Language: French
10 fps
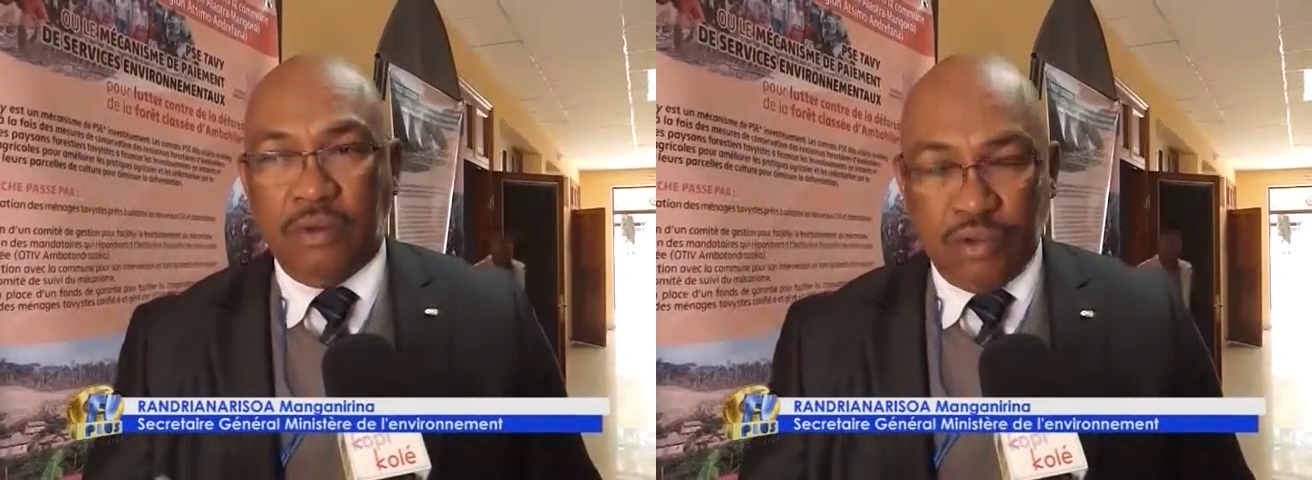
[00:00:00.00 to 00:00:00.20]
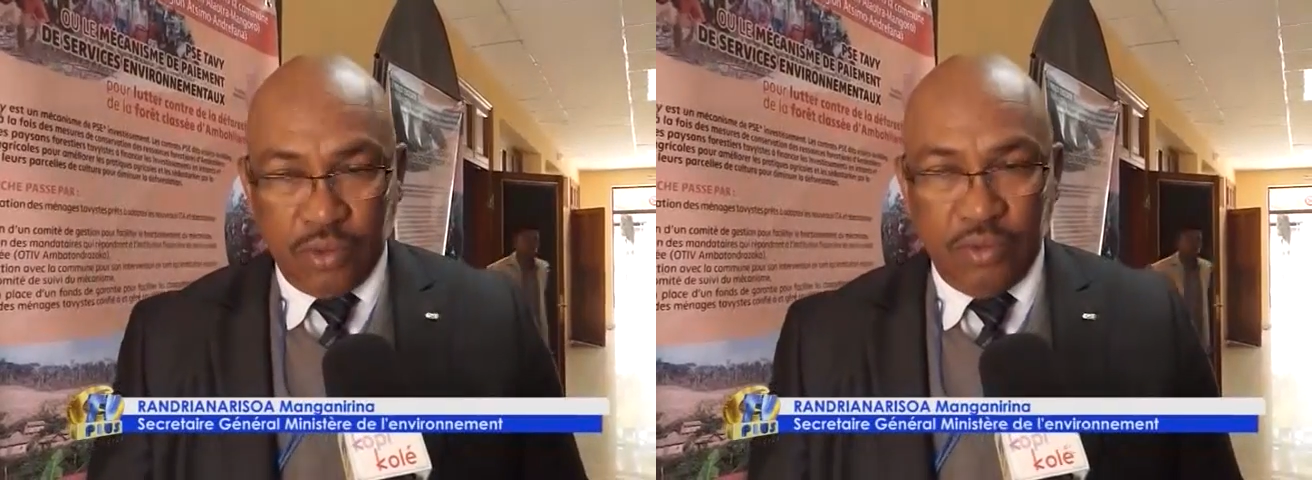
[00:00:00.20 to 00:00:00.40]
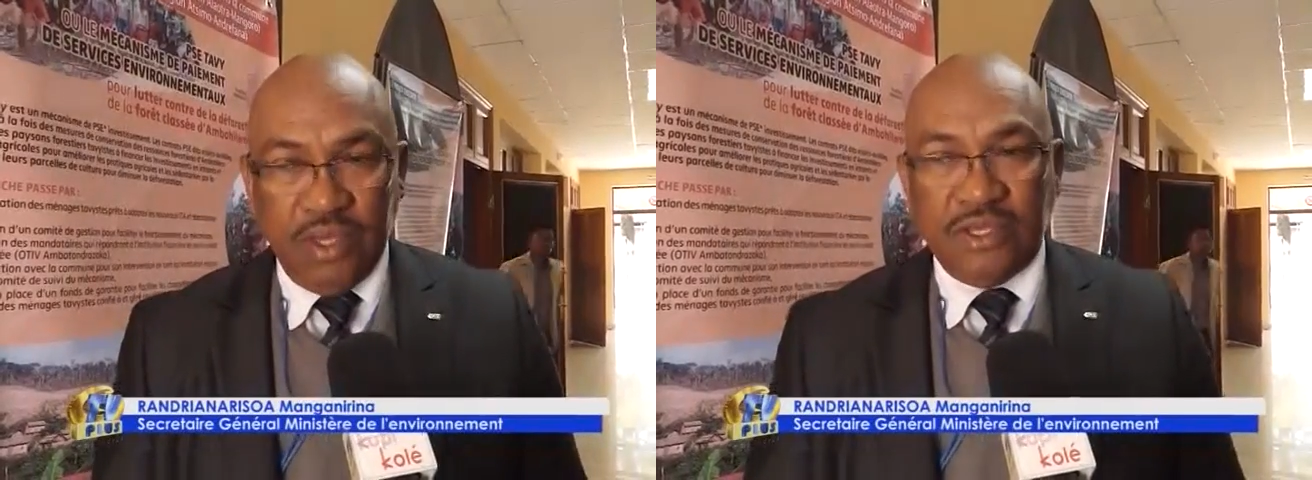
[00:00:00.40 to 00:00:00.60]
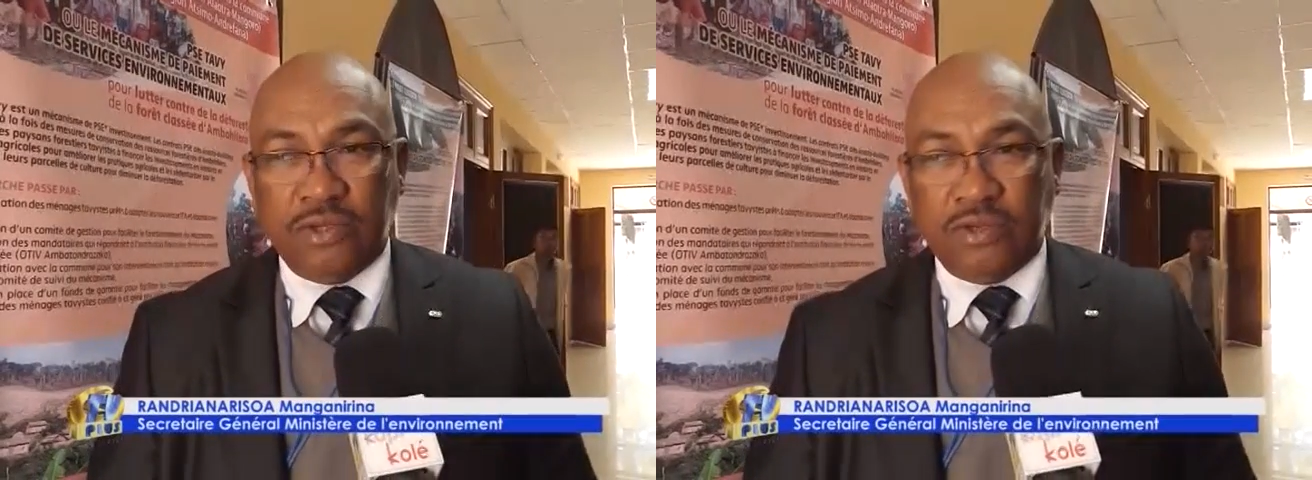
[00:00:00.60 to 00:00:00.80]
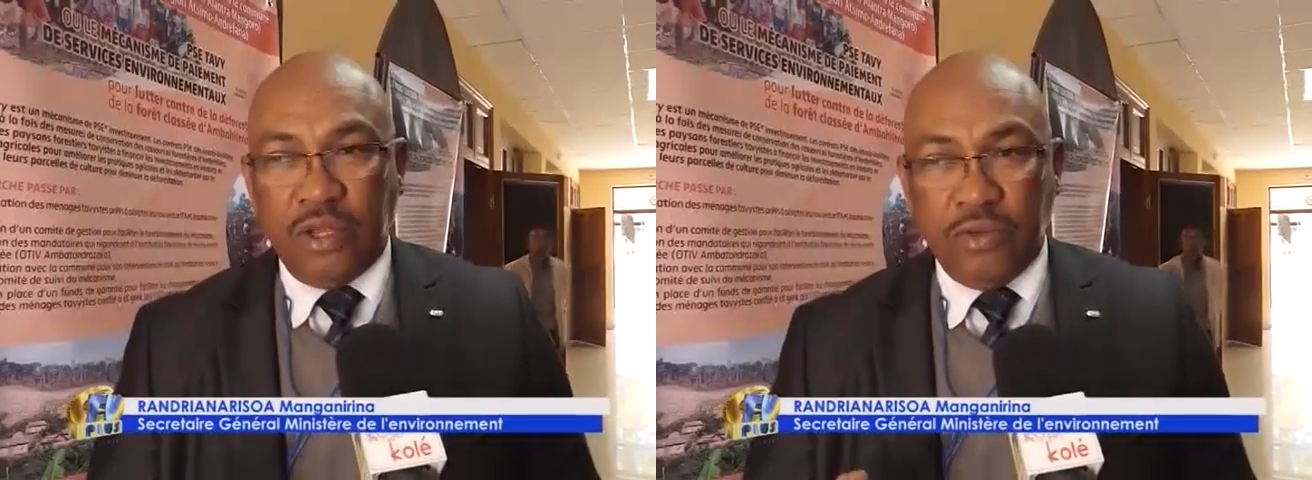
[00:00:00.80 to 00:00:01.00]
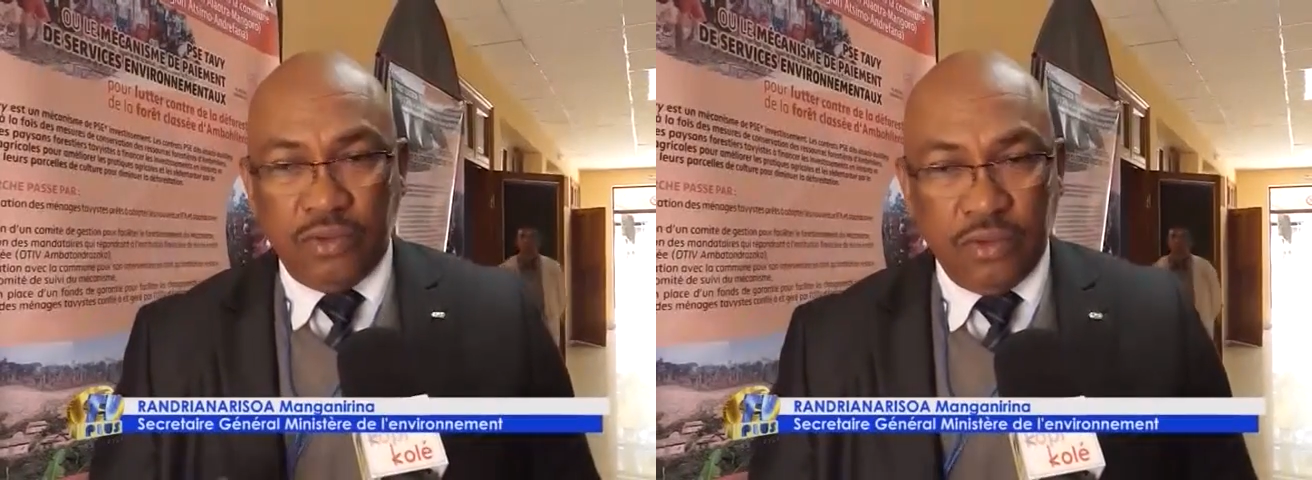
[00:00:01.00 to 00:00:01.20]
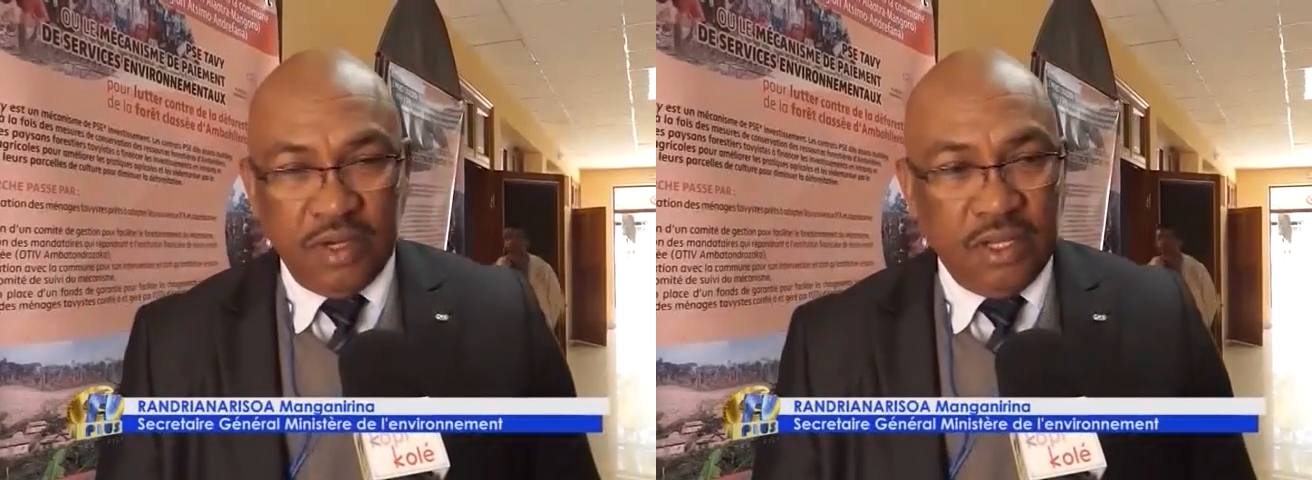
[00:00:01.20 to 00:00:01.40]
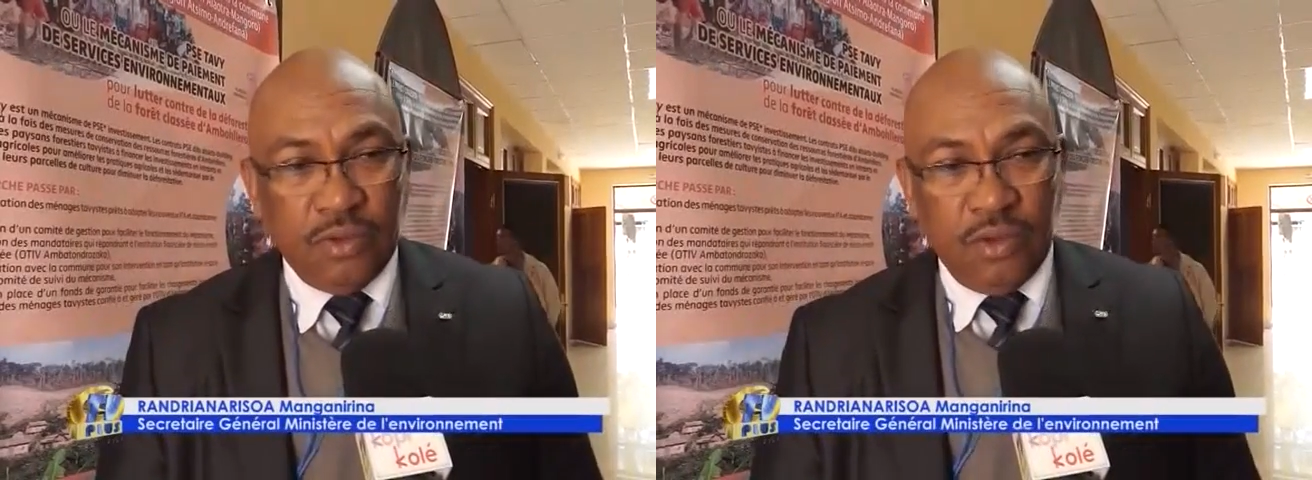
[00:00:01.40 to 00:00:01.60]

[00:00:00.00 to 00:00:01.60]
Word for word: Aujourd'hui, ce sera une journée